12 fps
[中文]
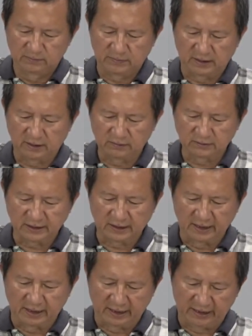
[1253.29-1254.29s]
把它弄上
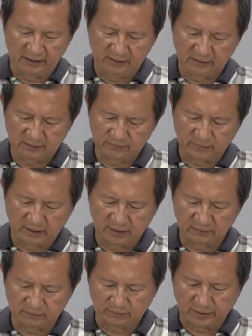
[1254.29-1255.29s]
来，把
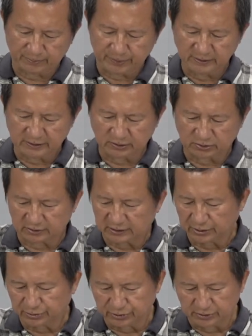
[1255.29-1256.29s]
它把瓶子锁
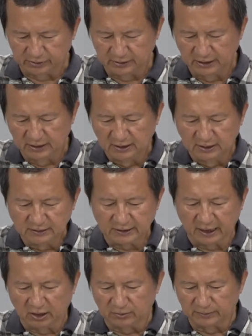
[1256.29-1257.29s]
上去。
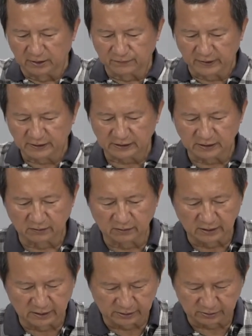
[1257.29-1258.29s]
再来，我们的飞机的
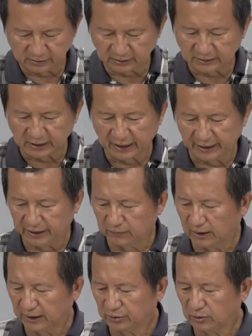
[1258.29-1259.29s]
话呢，就是在另
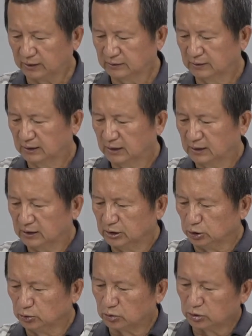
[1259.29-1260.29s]
外一端。
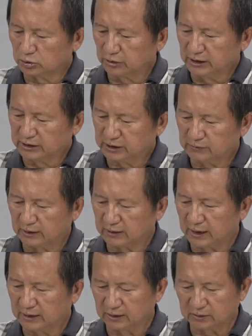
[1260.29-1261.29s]
如果说你希望
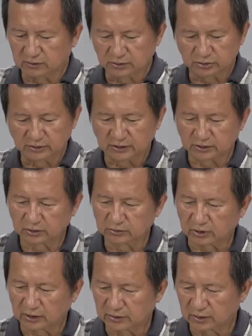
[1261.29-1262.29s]
它能够顺时钟
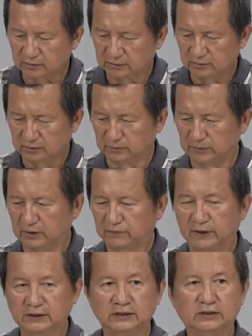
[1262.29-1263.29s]
转动，我们的
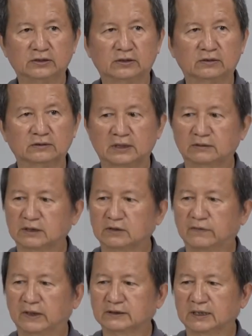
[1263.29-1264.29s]
飞机就朝这个
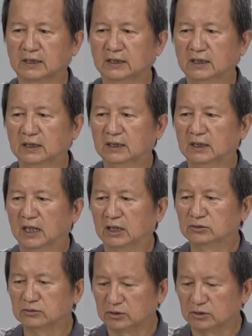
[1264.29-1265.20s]
方向；啊，如